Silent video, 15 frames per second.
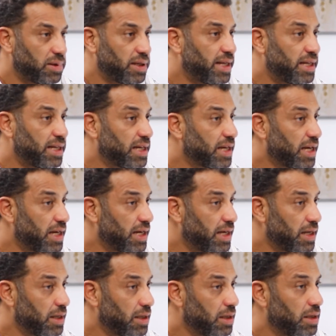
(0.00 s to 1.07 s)
ليه نلجا
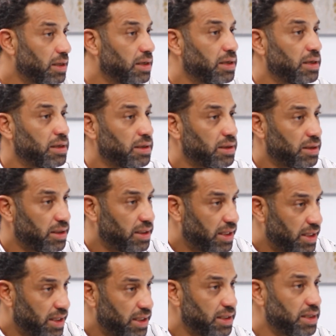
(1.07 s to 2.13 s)
لها؟
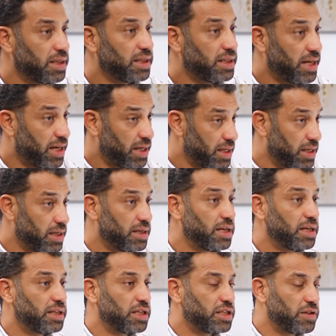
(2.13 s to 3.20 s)
يا ريت ايه
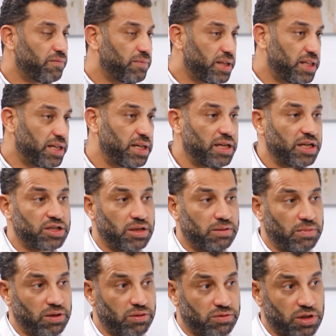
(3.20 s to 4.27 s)
نكتشف بدري
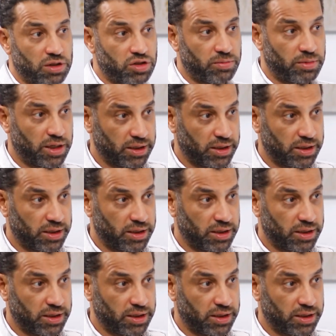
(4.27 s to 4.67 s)
عشان ما نوصلش